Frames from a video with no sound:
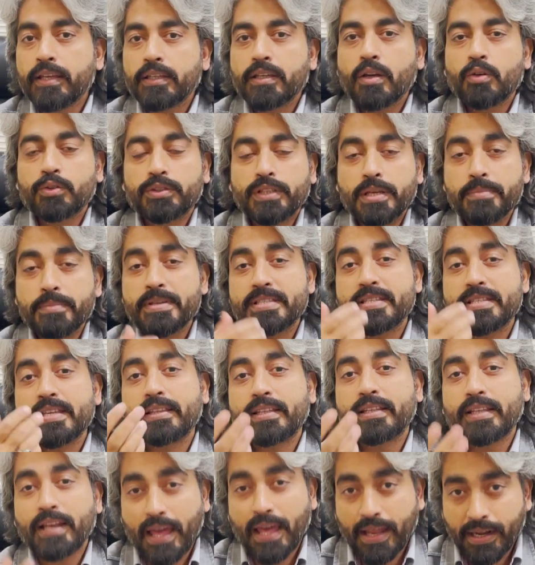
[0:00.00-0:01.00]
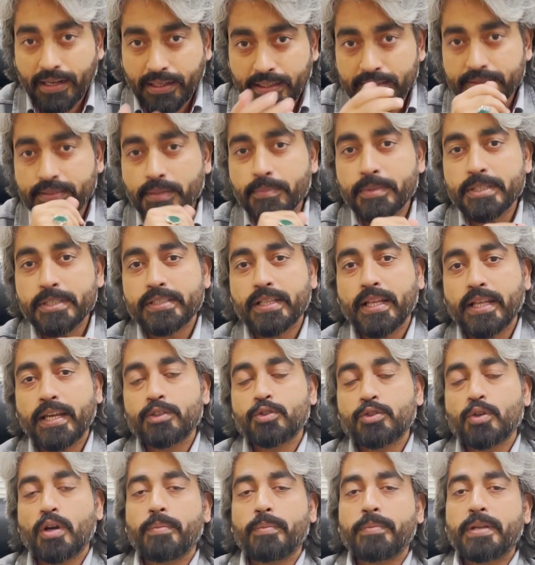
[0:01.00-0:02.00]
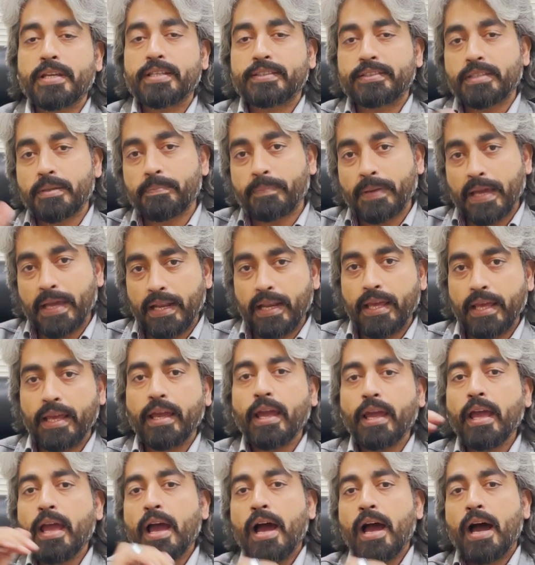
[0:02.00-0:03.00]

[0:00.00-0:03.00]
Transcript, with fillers: या उसकी मज़ीद क्लैरिटी समझ लें जो हमने इससे पहले